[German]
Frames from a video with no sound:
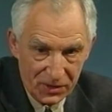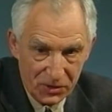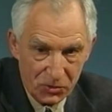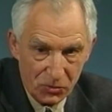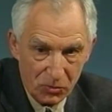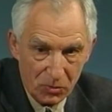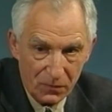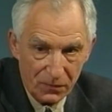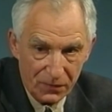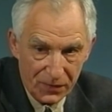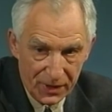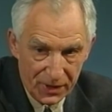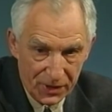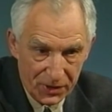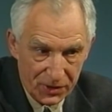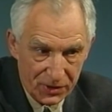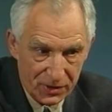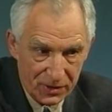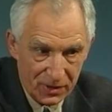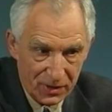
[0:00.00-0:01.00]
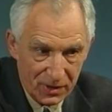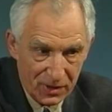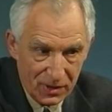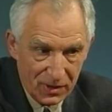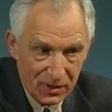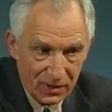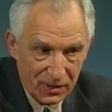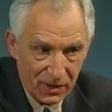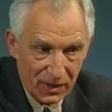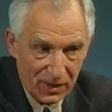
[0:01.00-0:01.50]
denn sie kennen die Zukunft
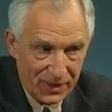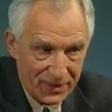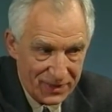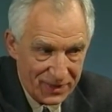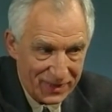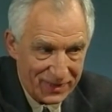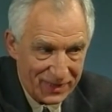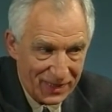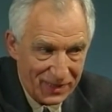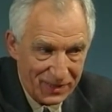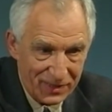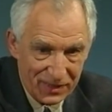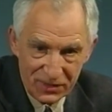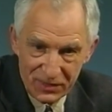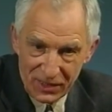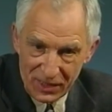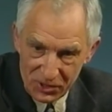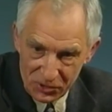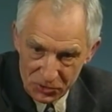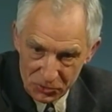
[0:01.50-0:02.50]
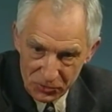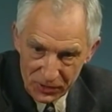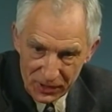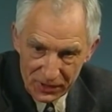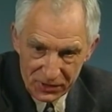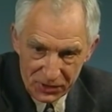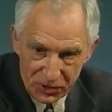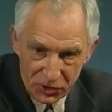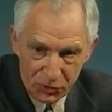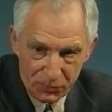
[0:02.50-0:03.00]
nicht. Der Leser kann,
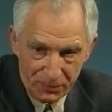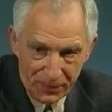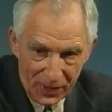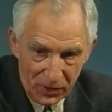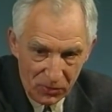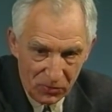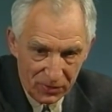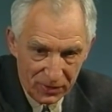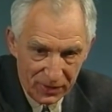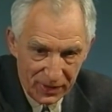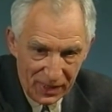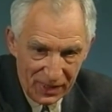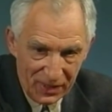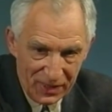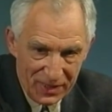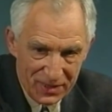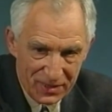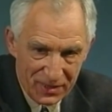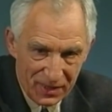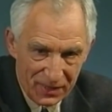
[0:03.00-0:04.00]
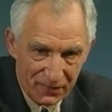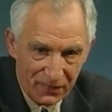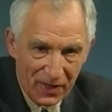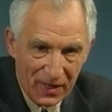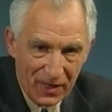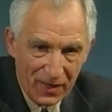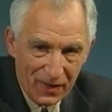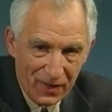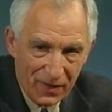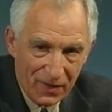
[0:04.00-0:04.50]
das ist eine zusätzliche genau. Spannung, der
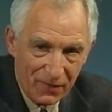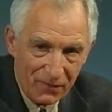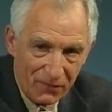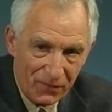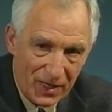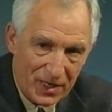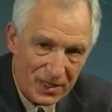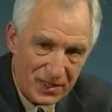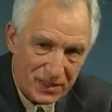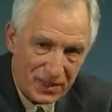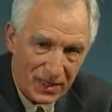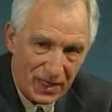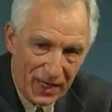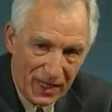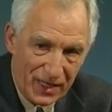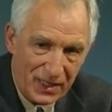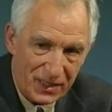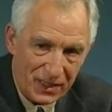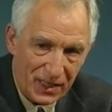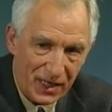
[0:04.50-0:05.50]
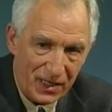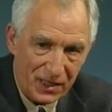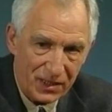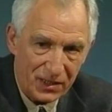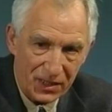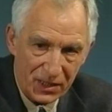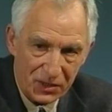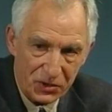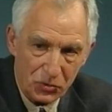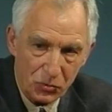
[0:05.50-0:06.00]
Leser weiß
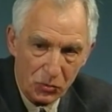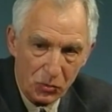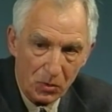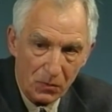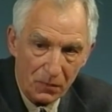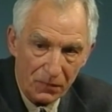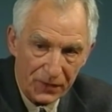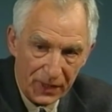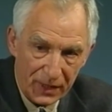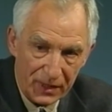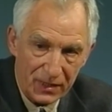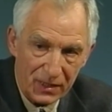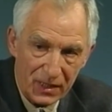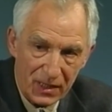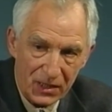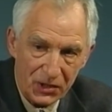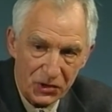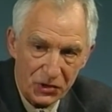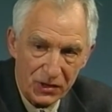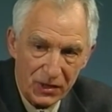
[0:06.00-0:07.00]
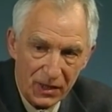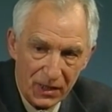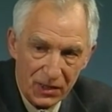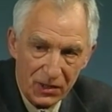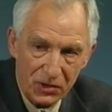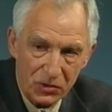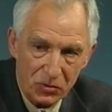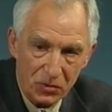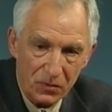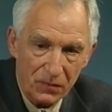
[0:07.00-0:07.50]
ein Teil der Zukunft, einen
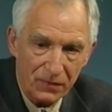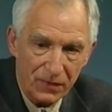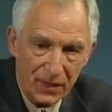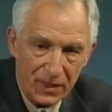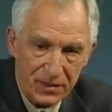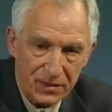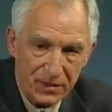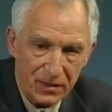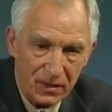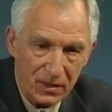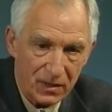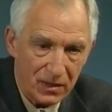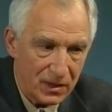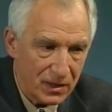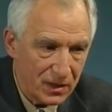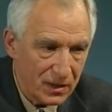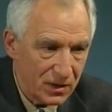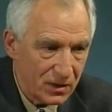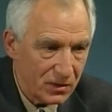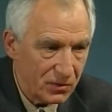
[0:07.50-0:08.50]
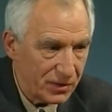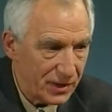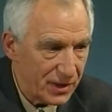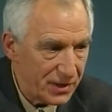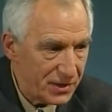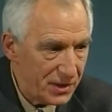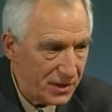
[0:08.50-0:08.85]
tragischen Teil der Zukunft weiß er.